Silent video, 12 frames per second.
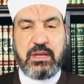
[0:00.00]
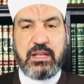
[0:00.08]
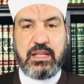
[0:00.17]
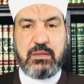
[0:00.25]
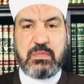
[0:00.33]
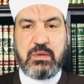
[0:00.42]

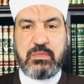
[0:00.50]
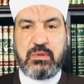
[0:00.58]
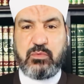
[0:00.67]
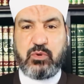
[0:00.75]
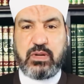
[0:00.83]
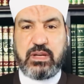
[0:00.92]
الإمام
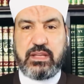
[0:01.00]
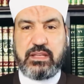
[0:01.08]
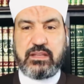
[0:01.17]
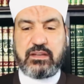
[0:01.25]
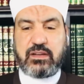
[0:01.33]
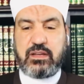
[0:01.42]

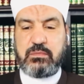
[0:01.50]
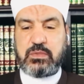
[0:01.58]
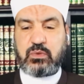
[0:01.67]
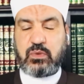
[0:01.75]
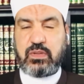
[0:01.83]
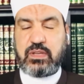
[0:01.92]
البخاري رحمة
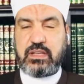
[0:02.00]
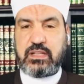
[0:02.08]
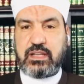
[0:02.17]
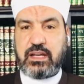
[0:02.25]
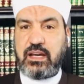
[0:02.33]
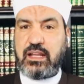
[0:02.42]
الله
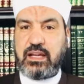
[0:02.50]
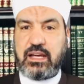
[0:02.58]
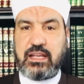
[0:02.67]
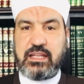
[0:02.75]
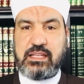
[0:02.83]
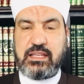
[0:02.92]
تعالى
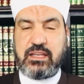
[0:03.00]
عليه